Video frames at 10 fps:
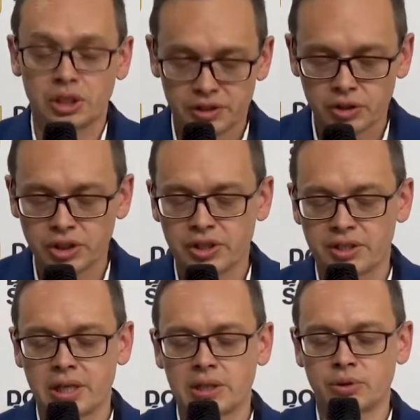
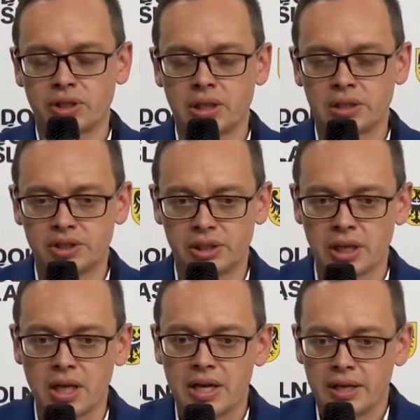110 znalazło się na liście
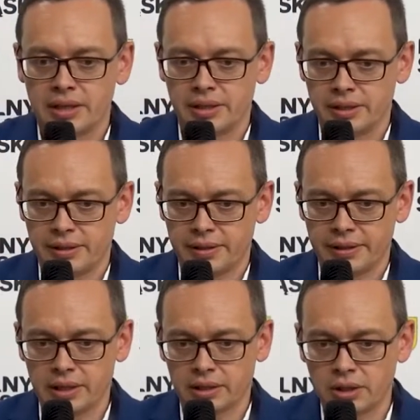E,
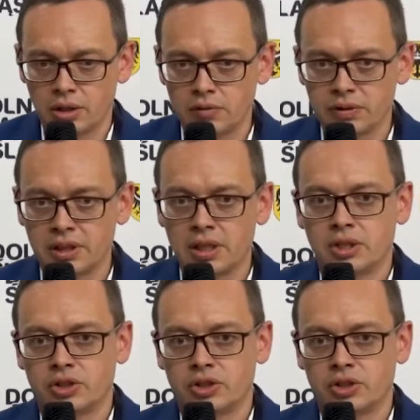rankingowej,